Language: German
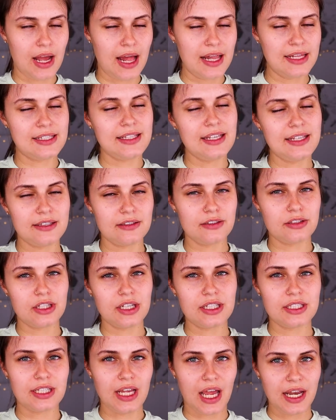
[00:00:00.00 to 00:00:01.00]
Als nächsten
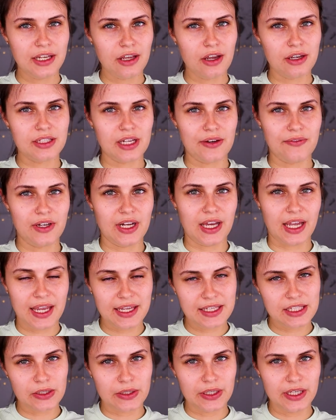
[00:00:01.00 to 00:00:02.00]
Schritt trennt ihr euch dann wieder
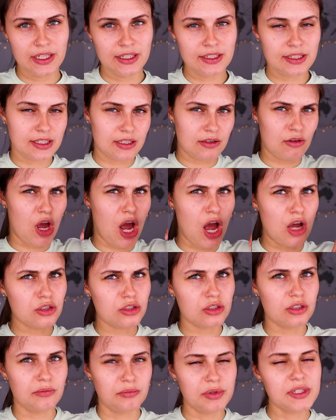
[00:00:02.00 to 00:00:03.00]
rechts und links auch
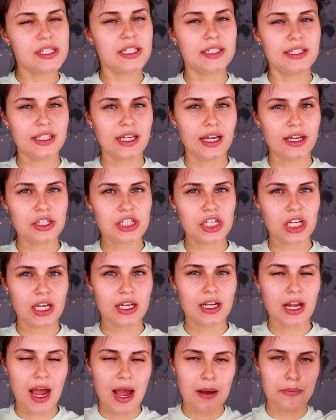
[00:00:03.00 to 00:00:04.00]
so eine bisschen dickere
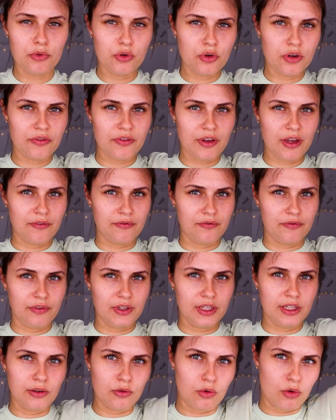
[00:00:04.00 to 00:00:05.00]
Strähne ab, ungefähr
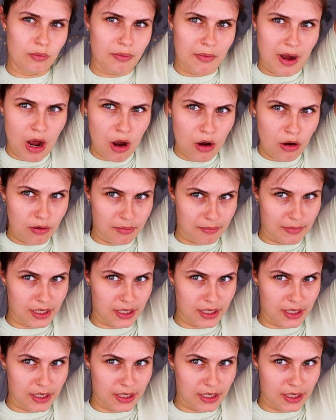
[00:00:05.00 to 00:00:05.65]
wie die oben auch.